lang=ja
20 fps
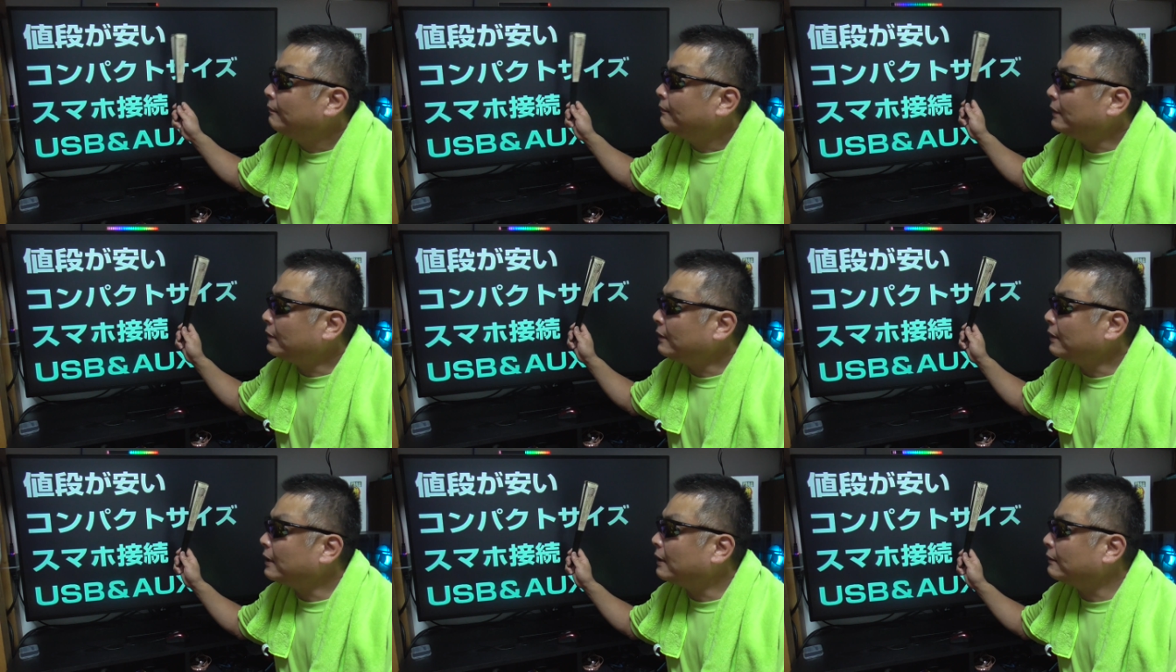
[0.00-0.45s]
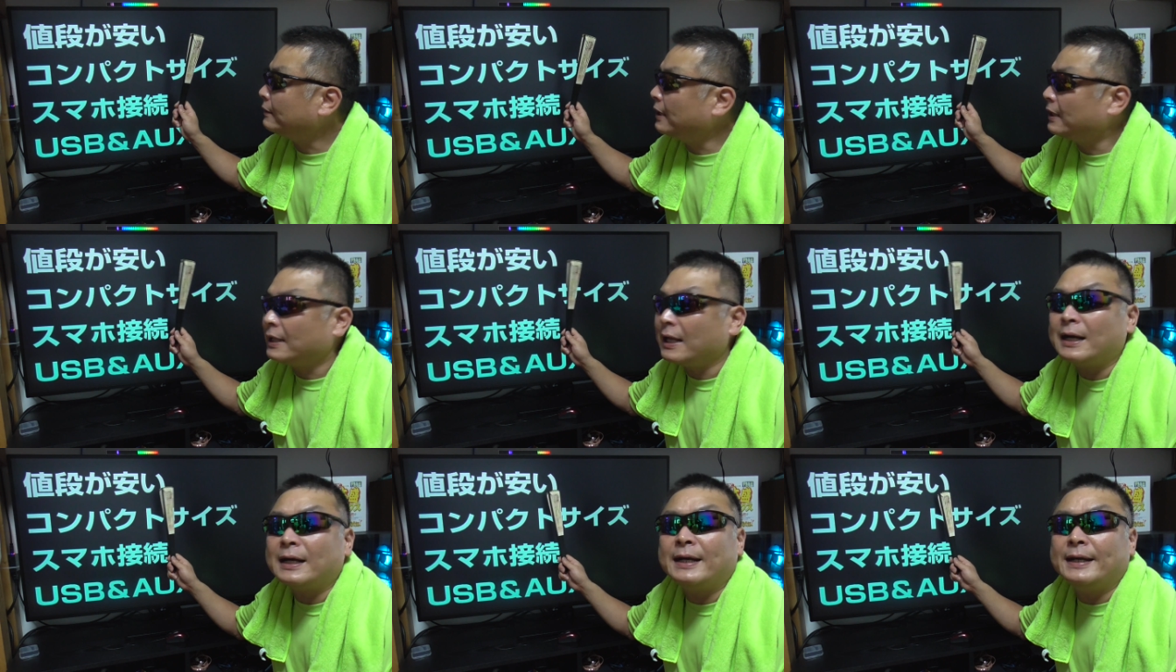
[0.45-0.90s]
まあ、だけど
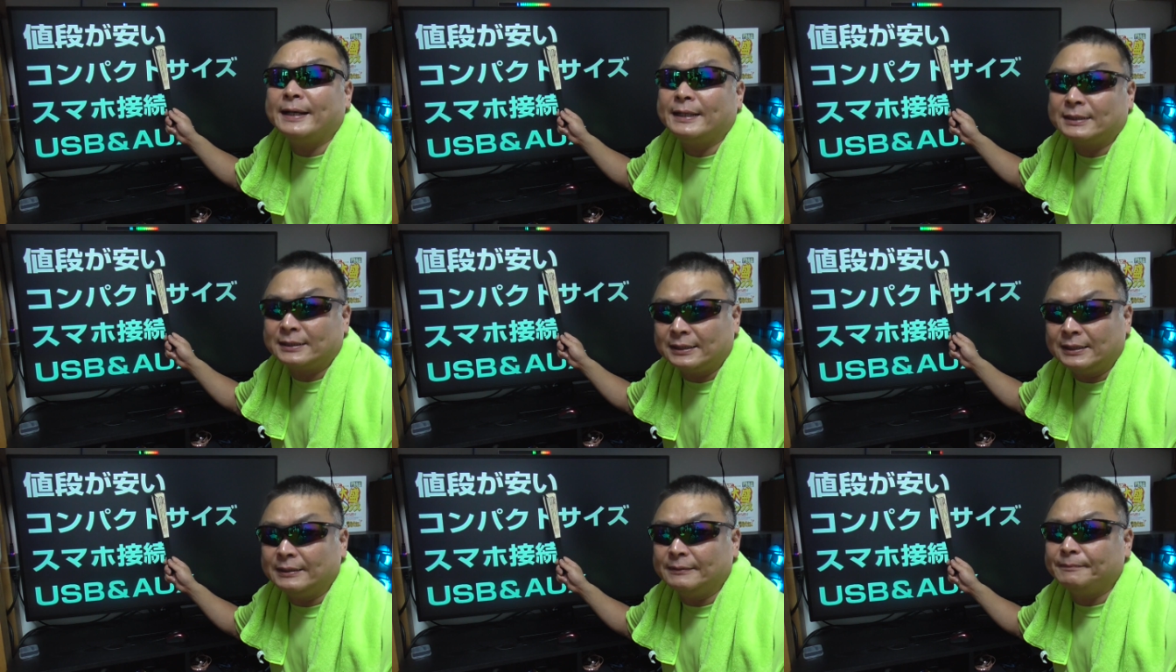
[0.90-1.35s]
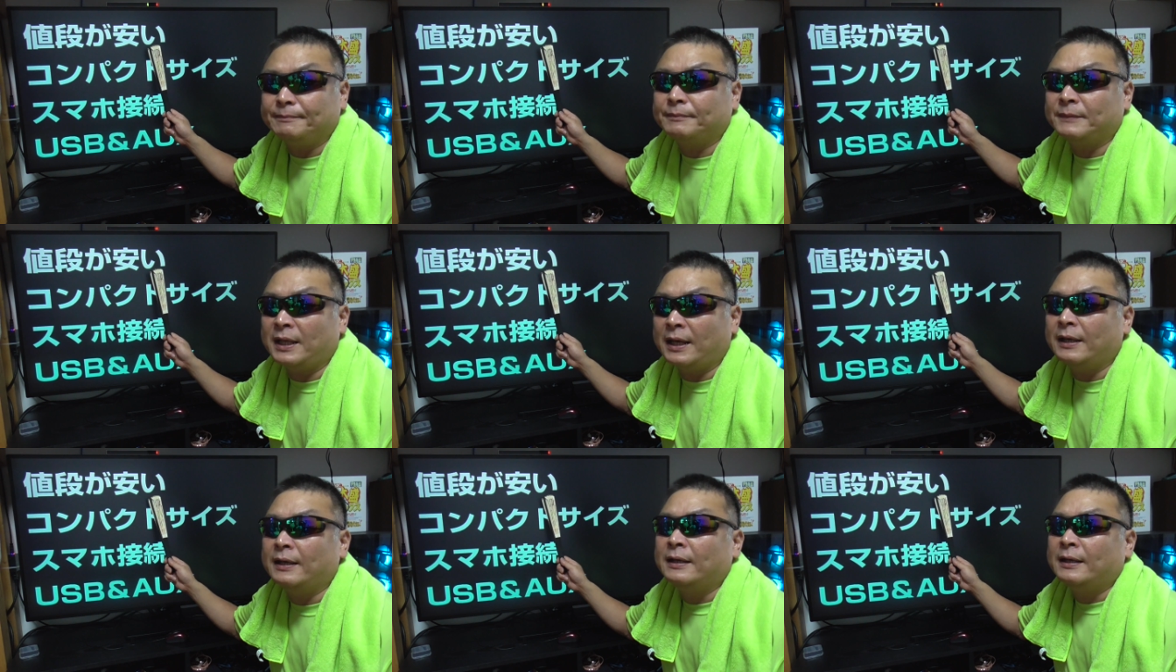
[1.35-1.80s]
値段が安い。
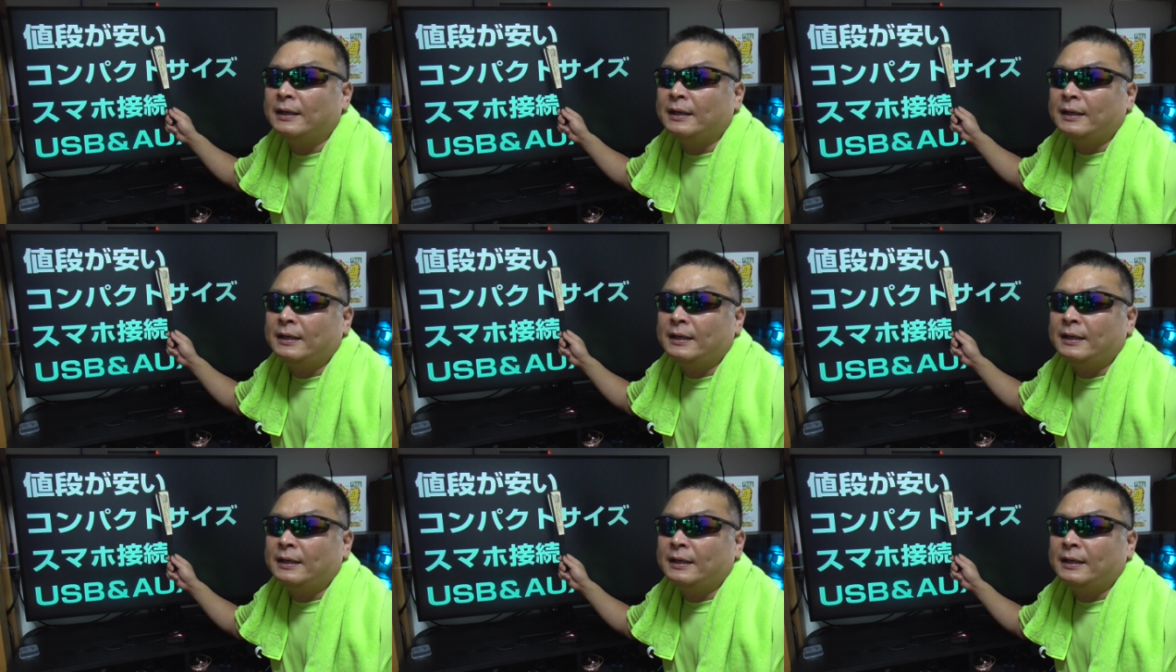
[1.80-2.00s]
ね、